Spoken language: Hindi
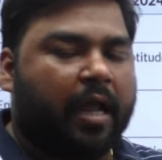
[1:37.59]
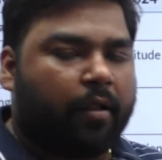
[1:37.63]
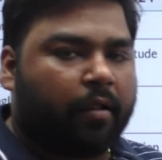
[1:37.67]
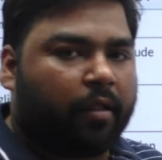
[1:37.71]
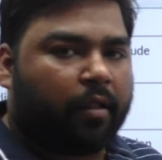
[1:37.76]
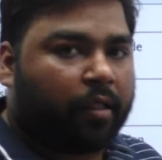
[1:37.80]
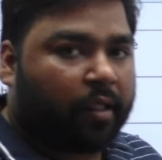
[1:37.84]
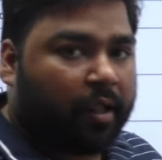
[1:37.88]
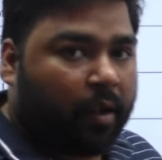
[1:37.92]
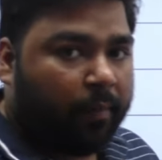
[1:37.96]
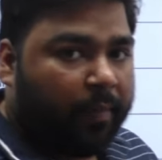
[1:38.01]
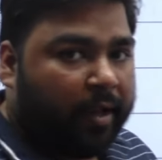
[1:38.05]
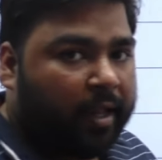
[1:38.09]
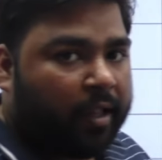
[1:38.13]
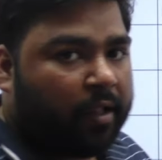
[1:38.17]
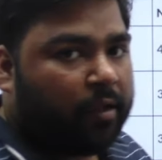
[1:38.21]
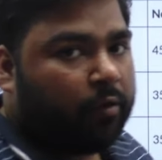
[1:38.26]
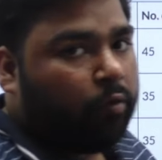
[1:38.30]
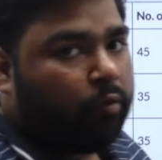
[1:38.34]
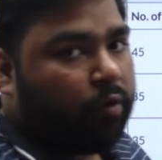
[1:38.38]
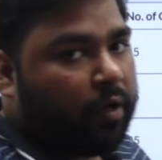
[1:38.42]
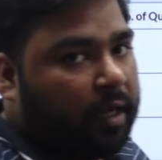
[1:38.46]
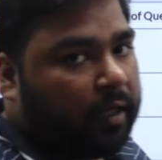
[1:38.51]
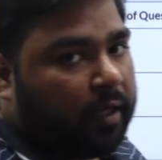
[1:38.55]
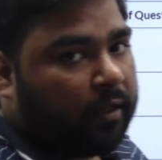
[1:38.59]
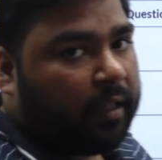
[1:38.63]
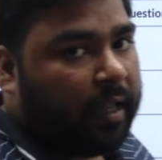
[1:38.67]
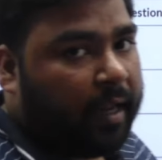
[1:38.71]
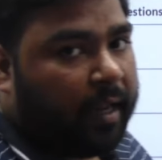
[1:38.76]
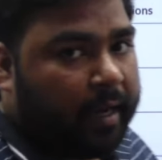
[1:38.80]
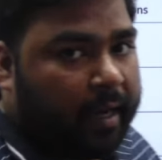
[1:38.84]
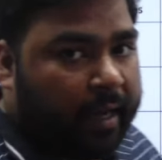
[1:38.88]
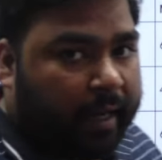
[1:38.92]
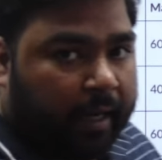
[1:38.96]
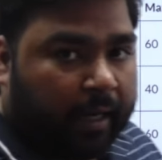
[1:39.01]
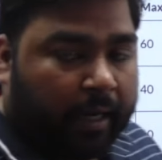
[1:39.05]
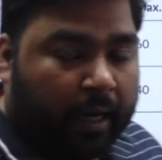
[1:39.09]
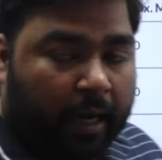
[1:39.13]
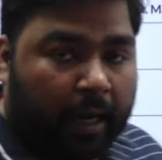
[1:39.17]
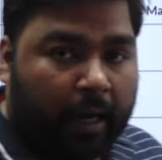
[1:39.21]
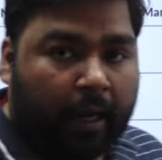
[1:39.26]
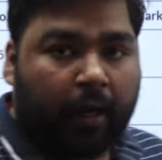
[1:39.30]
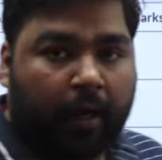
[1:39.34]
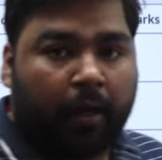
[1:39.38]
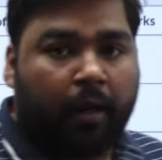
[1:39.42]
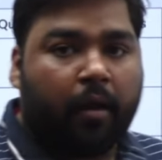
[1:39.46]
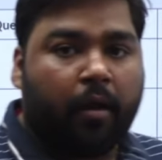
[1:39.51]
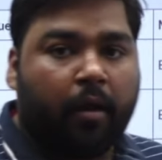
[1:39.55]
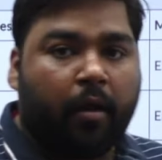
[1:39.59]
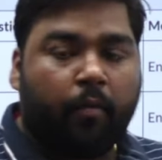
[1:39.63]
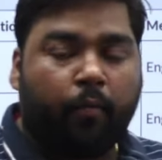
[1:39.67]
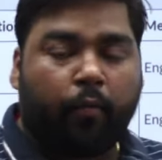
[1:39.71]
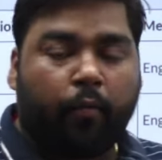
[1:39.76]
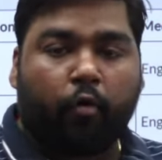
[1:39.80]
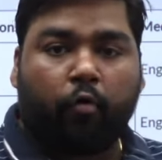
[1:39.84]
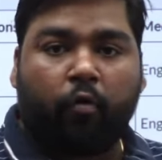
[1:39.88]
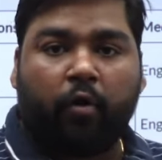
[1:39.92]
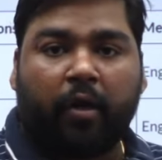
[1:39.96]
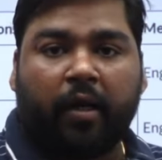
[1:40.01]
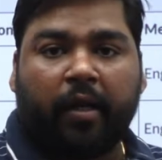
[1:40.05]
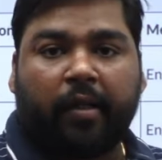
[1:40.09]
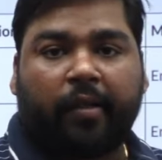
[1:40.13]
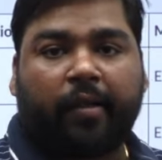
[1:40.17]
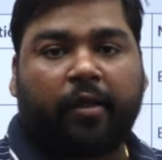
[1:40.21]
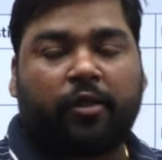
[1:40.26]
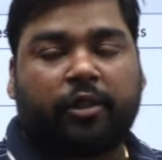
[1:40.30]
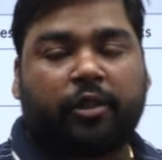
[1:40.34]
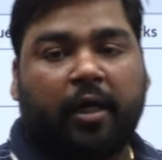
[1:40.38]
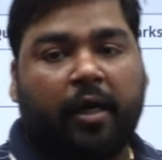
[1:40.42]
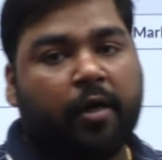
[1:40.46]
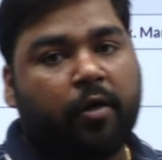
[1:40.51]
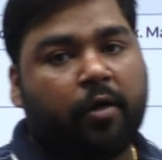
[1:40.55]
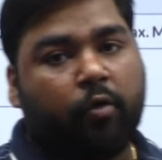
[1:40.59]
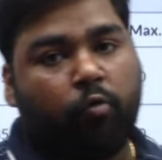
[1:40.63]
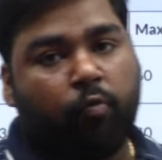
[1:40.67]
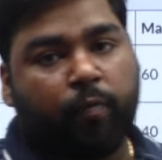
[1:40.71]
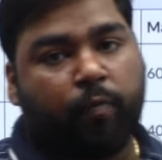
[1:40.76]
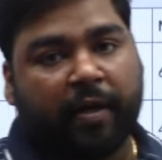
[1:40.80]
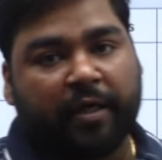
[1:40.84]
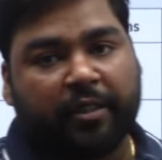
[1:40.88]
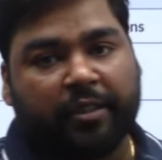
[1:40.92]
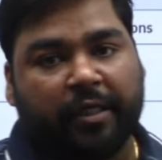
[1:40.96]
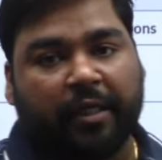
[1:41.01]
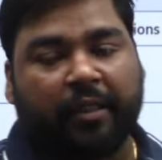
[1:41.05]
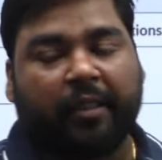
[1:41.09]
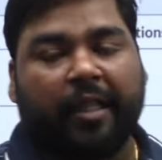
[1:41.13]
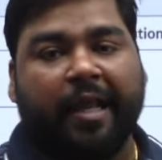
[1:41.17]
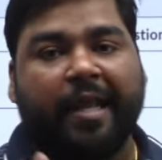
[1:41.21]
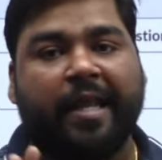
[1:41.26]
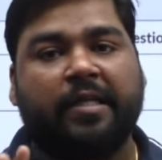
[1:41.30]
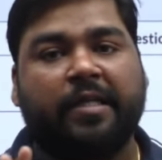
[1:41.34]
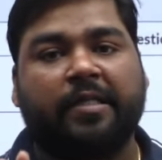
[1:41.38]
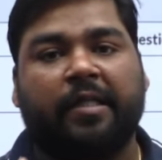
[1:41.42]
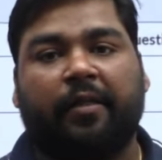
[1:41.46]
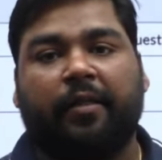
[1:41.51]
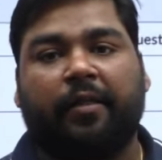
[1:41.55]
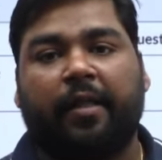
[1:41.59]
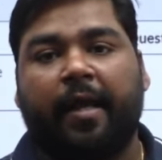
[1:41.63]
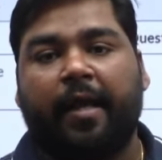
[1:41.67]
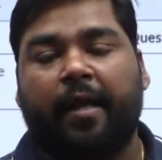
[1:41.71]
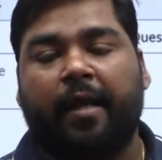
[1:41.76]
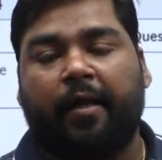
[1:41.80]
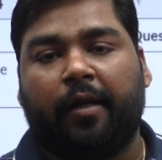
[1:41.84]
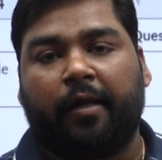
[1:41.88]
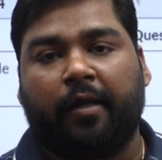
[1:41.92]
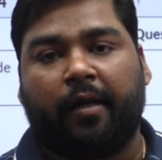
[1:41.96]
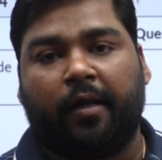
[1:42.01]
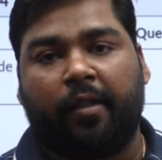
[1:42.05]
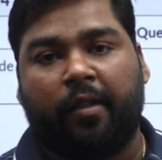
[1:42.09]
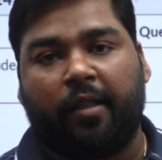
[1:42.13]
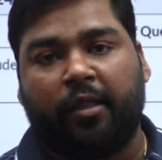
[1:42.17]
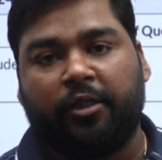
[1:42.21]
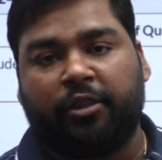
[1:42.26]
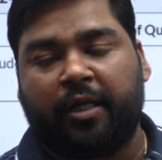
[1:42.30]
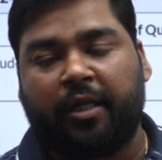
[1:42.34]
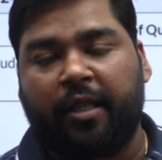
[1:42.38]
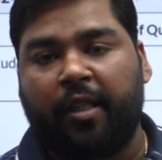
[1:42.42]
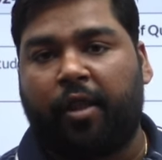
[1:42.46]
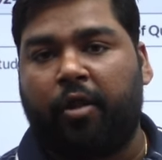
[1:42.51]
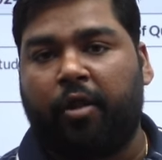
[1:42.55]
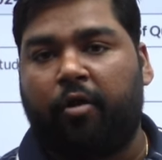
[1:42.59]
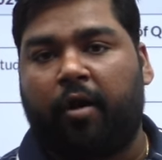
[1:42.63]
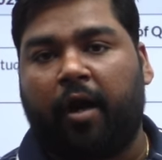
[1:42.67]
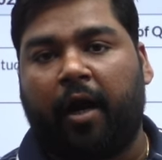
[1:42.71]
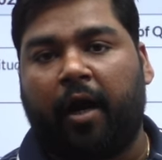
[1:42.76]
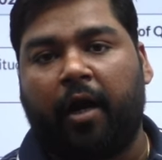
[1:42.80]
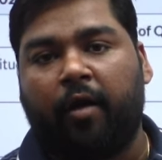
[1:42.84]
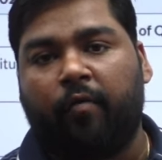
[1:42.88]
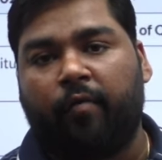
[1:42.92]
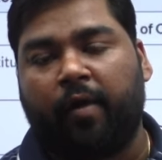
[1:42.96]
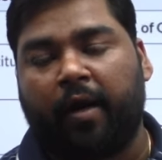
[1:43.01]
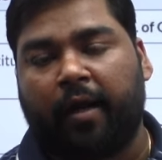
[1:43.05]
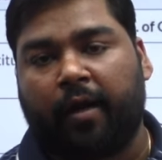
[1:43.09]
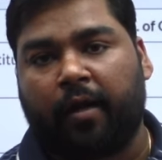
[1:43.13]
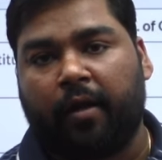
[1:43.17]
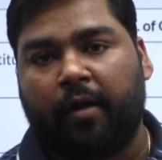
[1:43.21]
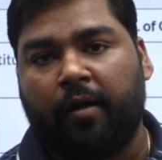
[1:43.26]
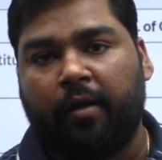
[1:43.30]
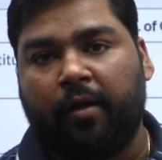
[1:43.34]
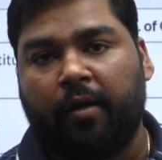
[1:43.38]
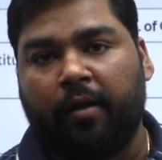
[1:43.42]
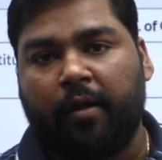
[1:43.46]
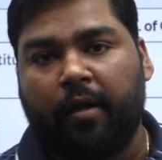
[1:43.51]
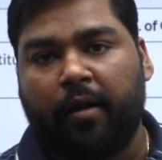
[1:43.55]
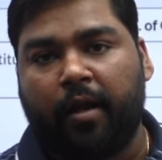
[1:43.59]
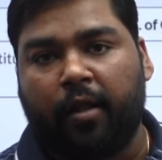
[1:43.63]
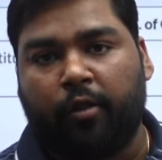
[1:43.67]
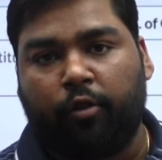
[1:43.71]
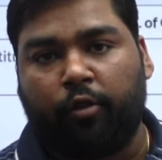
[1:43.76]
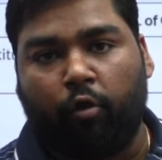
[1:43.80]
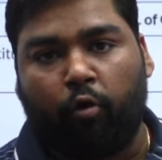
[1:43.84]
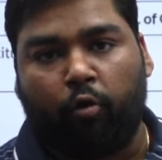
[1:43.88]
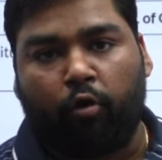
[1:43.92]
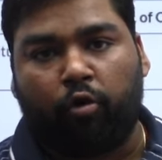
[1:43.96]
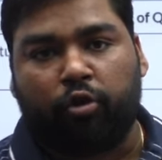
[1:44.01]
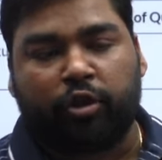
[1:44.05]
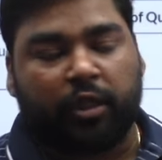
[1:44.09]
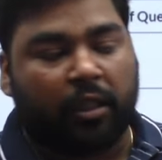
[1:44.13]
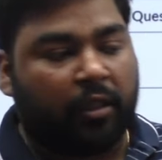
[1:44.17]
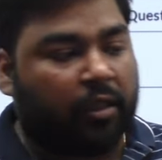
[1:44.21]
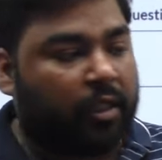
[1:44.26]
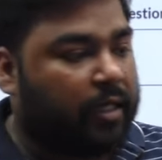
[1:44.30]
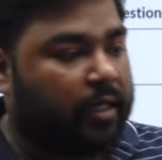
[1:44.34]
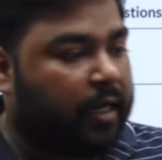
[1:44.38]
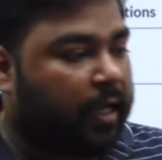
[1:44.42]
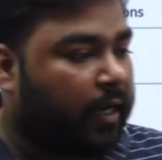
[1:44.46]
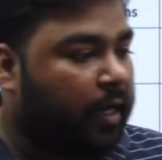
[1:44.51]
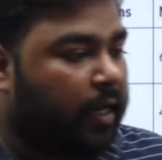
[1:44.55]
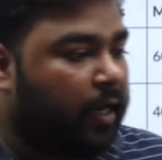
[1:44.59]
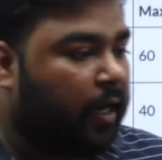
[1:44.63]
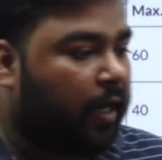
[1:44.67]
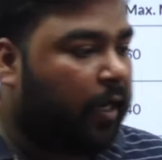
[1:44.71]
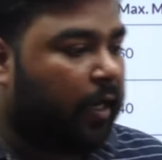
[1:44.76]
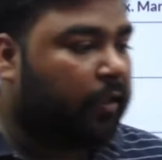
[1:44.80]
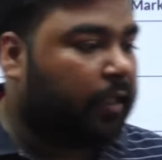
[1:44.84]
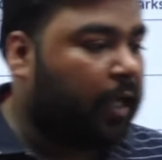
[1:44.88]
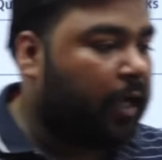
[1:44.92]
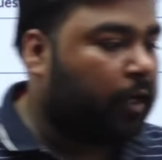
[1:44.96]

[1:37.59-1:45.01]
समय जरूर लगता है लेकिन हाँ प्रोग्रेस का चार्ट ऊपर जाता ही जाता है अगर कंसिस्टेंसी और हार्डवर्क ये दोनों चलते जा रहे हैं लगातार